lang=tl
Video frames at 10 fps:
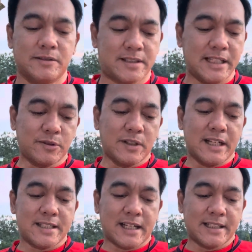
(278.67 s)
dito nga
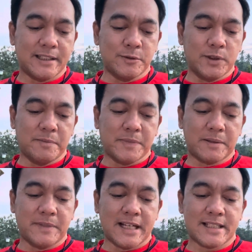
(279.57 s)
sa ating unang
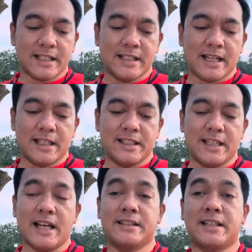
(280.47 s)
pagbasa
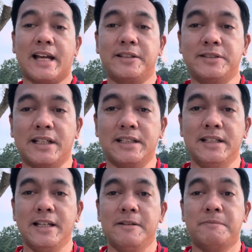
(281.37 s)
inaanyayahan tayo na
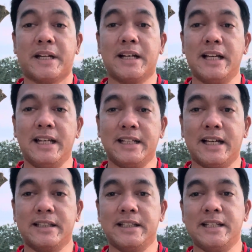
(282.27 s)
parangalan
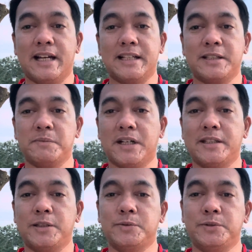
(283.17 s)
natin ang ating mga
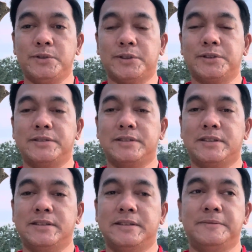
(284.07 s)
ninuno
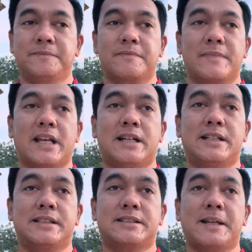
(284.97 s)
no
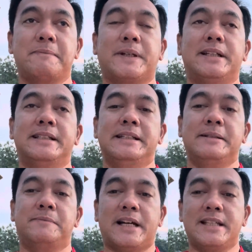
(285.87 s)
at uh, syempre
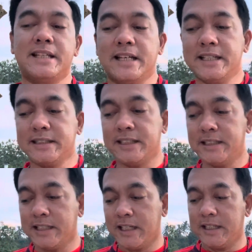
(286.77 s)
paanyaya
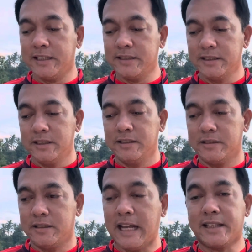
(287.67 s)
din na
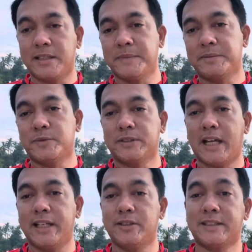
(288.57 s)
lahat naman po
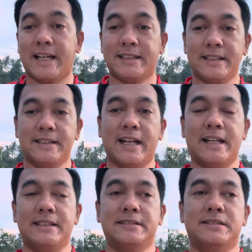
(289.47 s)
tayo tatanda
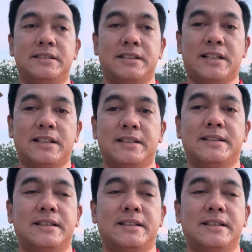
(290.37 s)
na